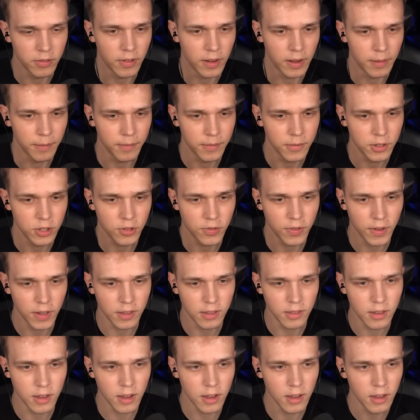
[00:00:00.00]
dwa.
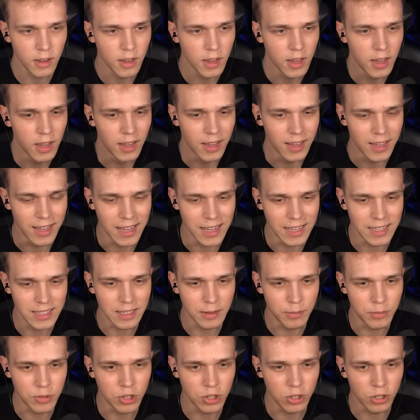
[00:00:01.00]
Świetnie.
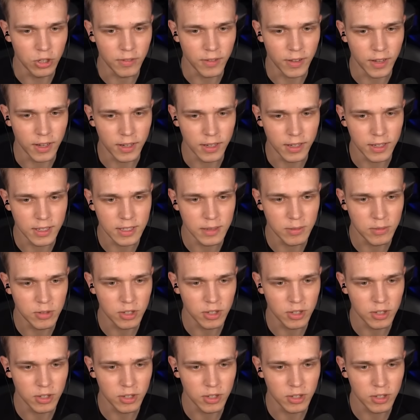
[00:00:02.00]
Jestem przygotowany, jestem